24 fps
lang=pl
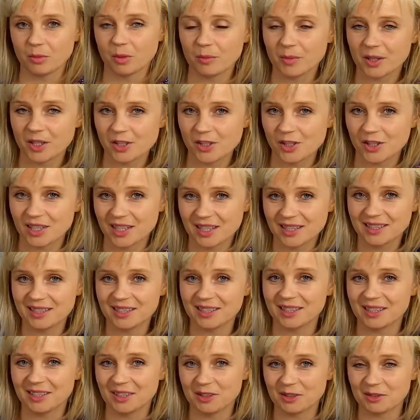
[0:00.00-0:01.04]
w momencie,
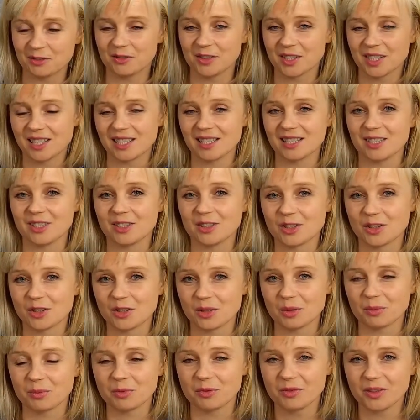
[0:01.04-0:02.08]
kiedy wy chcecie coś
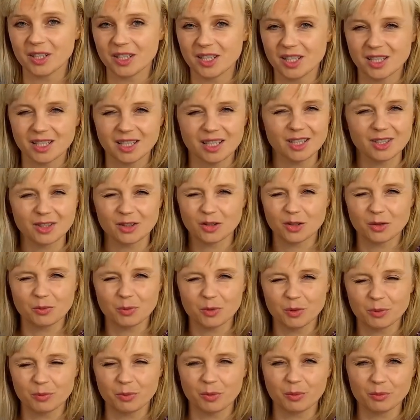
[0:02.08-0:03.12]
opowiedzieć, jej się coś
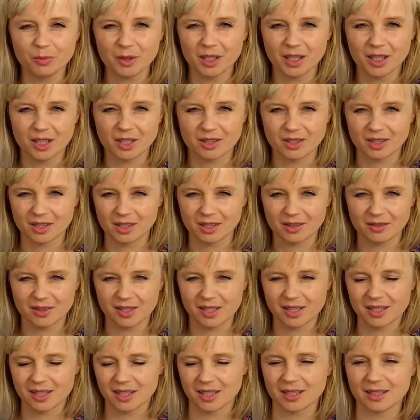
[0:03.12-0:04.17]
przypomina, że w
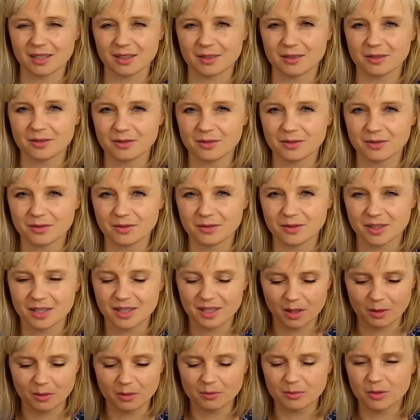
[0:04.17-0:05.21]
zasadzie w
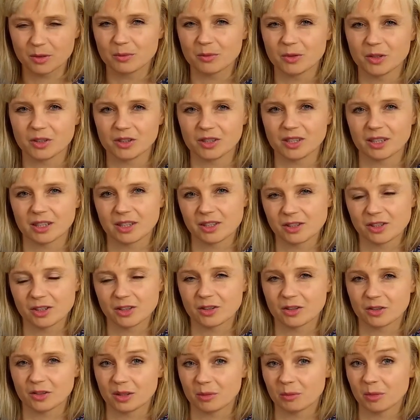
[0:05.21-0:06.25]
całym tym kontekście
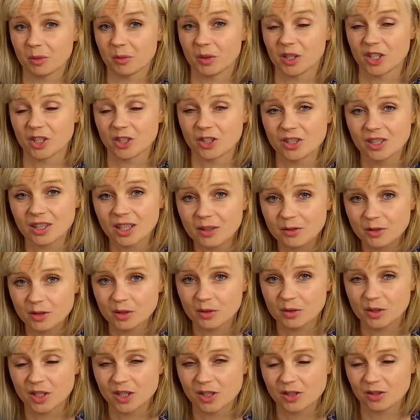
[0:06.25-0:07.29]
to ona miała jeszcze
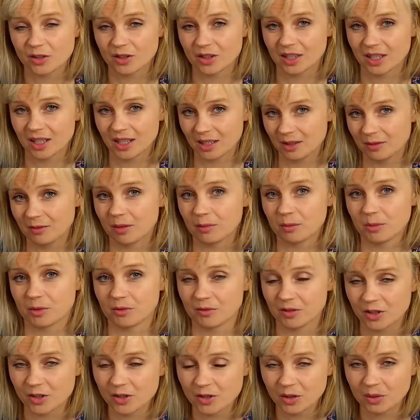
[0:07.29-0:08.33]
ciekawszą historię i wam ją
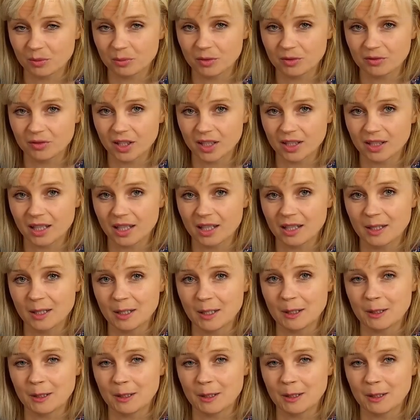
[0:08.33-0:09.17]
właśnie opowiada,